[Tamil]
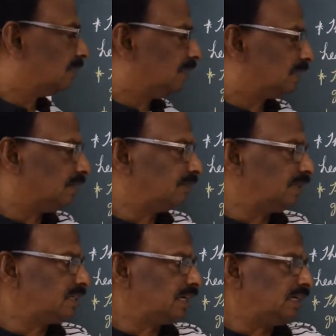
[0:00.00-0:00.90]
ஆஃப் த
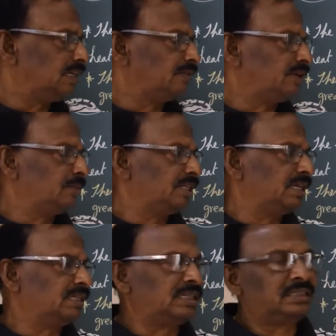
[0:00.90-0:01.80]
சர்ஃபேஸ் ஹையர் வில் பி த
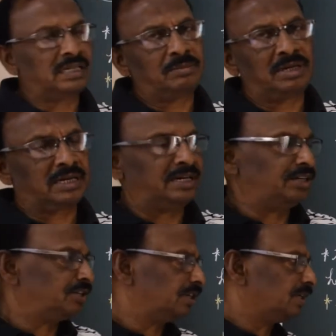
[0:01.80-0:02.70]
தெர்மல்
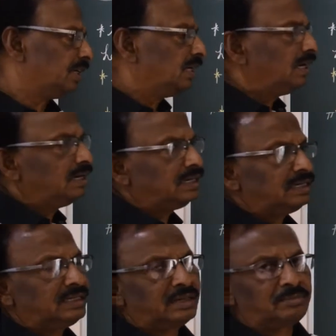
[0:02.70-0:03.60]
ரேடியேஷன்
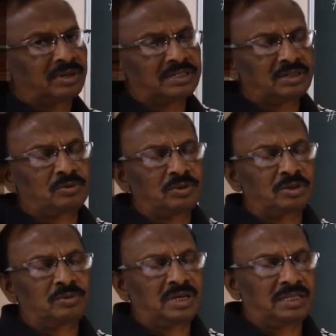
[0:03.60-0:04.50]
டெம்பரேச்சர் கூட
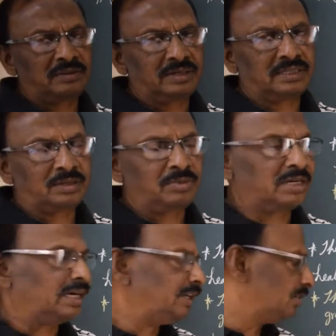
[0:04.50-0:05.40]
கூட அதனுடைய தெர்மல்
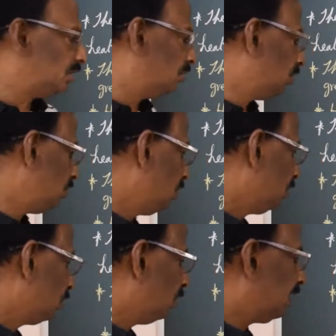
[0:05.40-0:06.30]
ரேடியேஷனும்
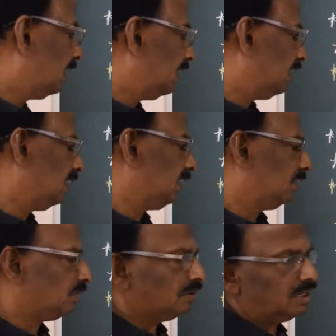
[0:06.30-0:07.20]
கூடிக்கிட்டே தான்
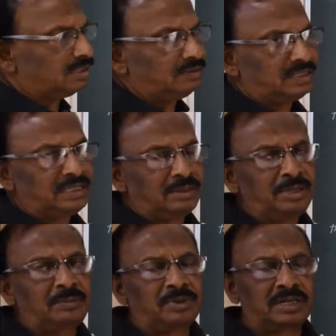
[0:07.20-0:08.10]
இருக்கும் அது வந்து
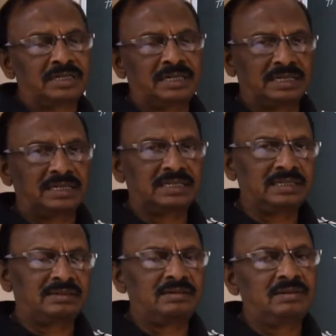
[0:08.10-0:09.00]
எமிட் பண்ணுறதுன்னு என்னது
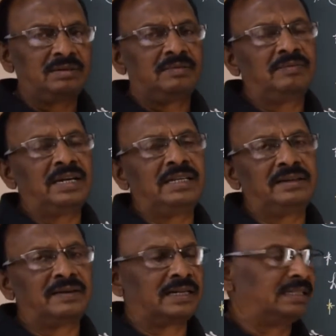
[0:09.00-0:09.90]

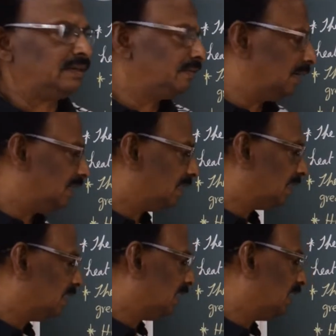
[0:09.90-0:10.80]
வெளியிடுறது
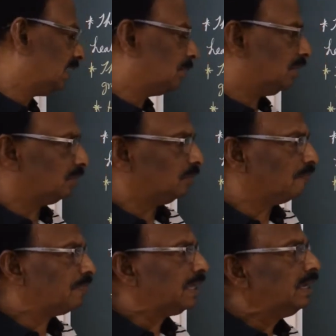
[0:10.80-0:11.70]
வெளியிடுறது அதிகமாகும்
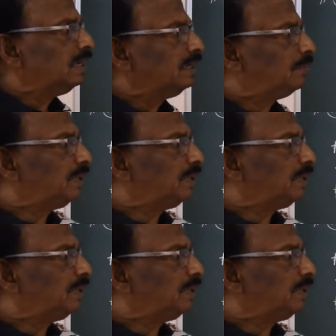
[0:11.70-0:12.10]
இப்போ